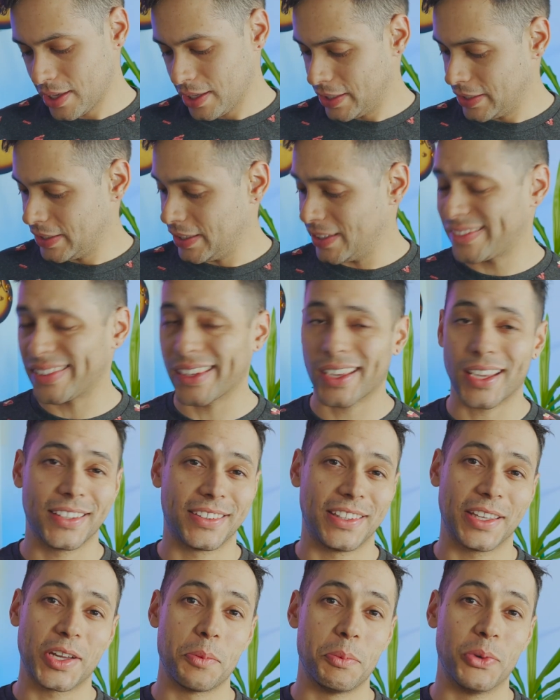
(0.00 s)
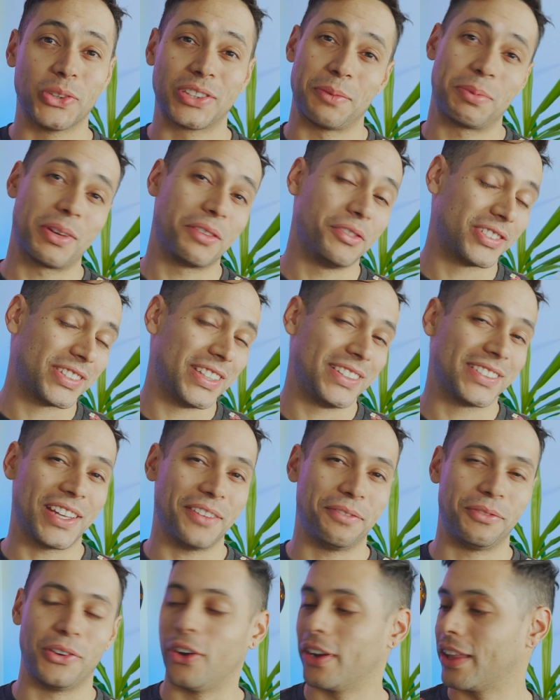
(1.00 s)
e esse HD que eu mostrei para vocês lá
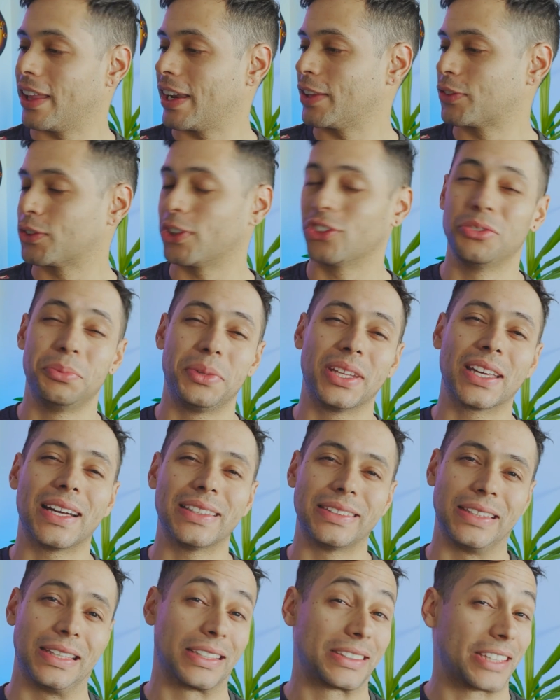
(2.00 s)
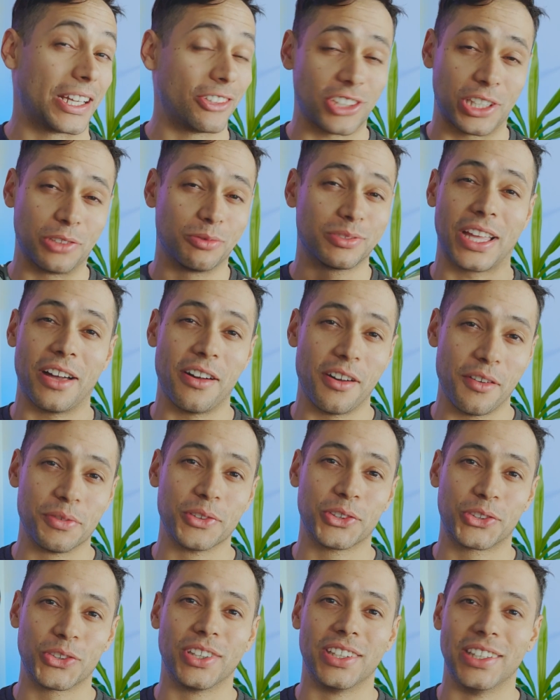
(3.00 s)
fora era só de brincadeira, tá? Já não tava
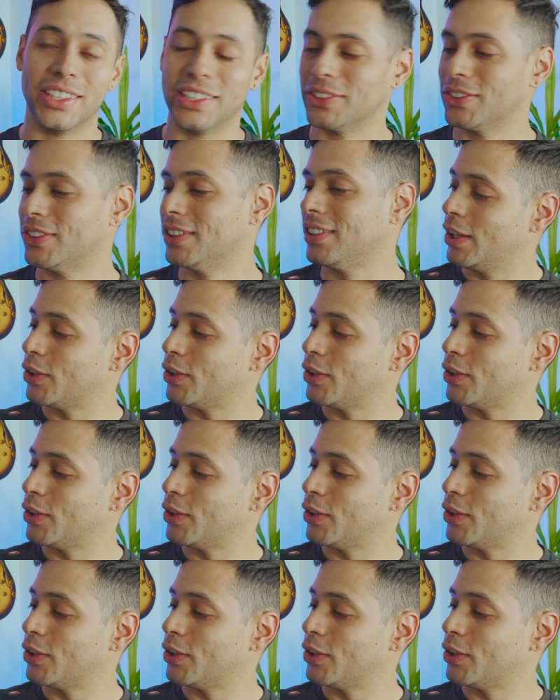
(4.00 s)
funcionando.